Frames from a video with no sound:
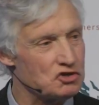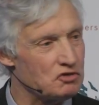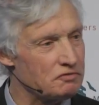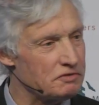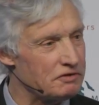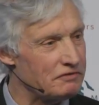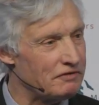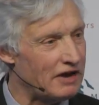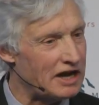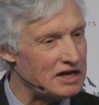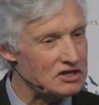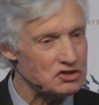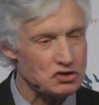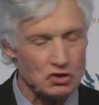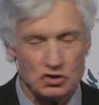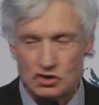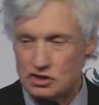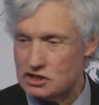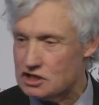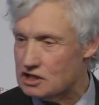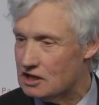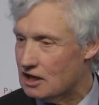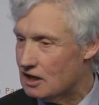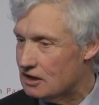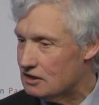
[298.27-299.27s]
so wie
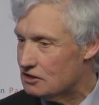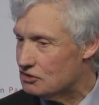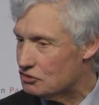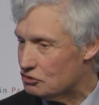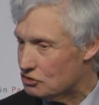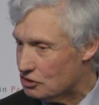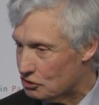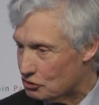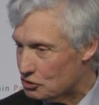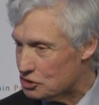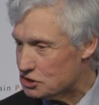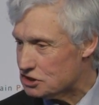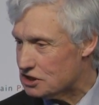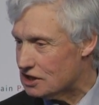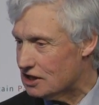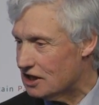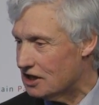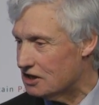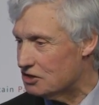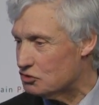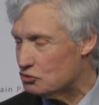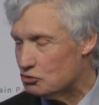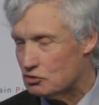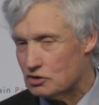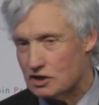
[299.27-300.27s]
Weißrussland oder
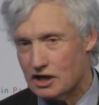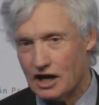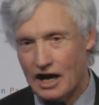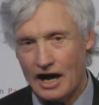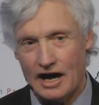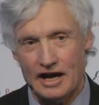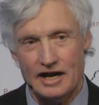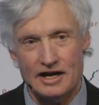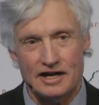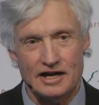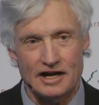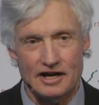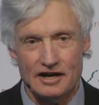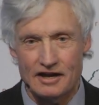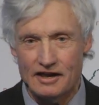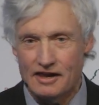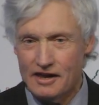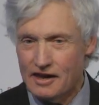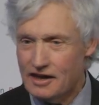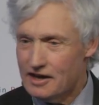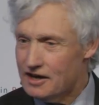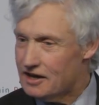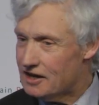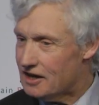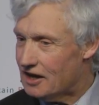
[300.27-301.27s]
Russland, Ukraine,
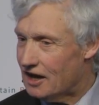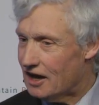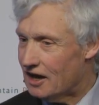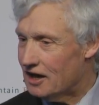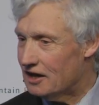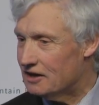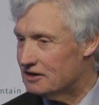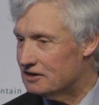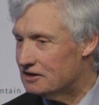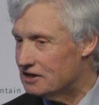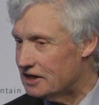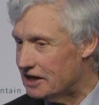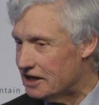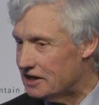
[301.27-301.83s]
ähm,